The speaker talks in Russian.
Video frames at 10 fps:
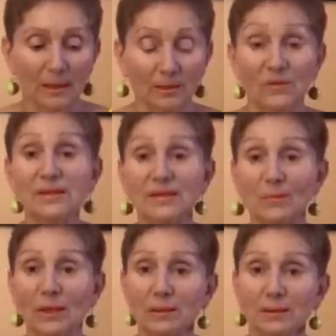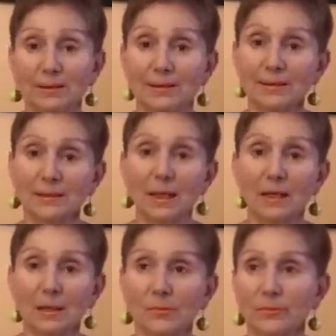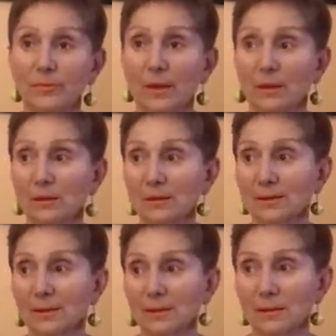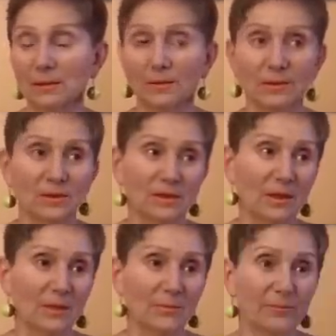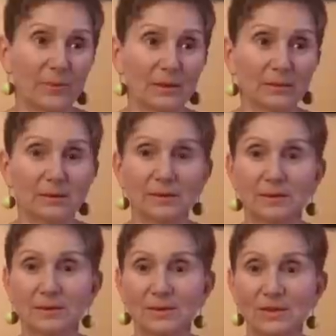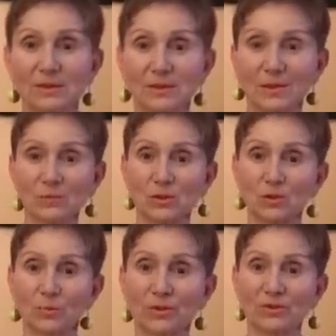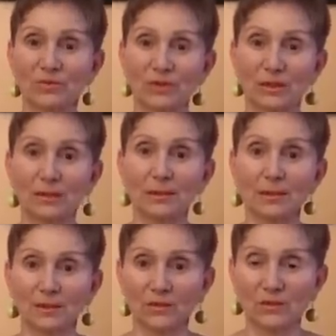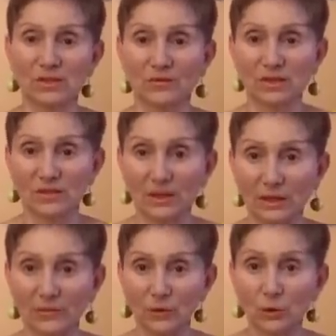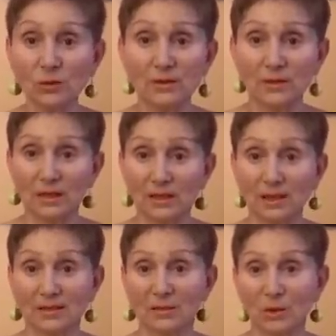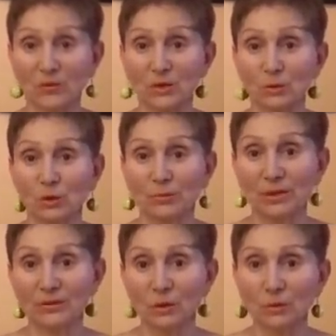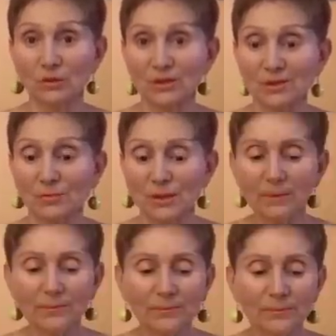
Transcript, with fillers: видимо, за, э, э, э, за тем, чтобы клиентов своих вернуть, тех кастомеров, которые были, вернуть к себе